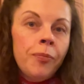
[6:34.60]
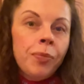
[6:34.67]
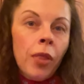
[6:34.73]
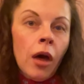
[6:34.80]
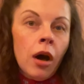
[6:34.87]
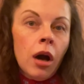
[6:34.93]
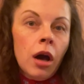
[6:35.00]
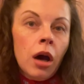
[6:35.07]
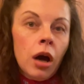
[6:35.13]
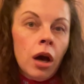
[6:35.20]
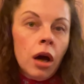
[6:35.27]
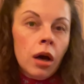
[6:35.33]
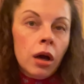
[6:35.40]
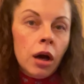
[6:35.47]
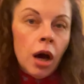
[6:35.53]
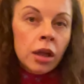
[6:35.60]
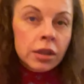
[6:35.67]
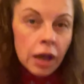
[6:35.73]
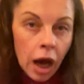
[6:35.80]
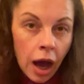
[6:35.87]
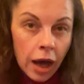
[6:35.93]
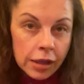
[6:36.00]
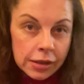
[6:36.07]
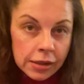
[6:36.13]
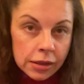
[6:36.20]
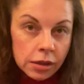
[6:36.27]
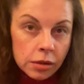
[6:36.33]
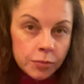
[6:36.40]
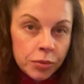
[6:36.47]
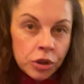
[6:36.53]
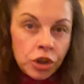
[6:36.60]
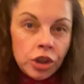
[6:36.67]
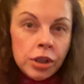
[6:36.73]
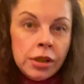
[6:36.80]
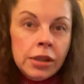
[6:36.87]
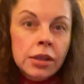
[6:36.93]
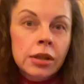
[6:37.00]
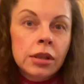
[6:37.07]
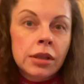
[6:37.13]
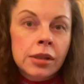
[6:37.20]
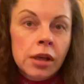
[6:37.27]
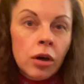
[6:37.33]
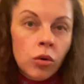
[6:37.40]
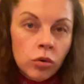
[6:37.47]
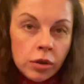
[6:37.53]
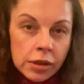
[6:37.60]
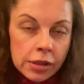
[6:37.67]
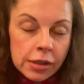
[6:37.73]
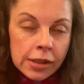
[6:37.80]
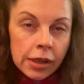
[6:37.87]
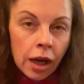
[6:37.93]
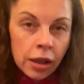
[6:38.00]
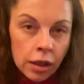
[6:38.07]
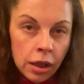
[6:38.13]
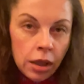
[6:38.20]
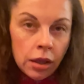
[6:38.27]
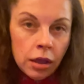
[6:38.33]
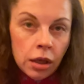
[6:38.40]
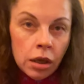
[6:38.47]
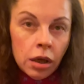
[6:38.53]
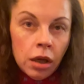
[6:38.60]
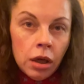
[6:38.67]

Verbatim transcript: э, отказ, пишите незаконность отстранения.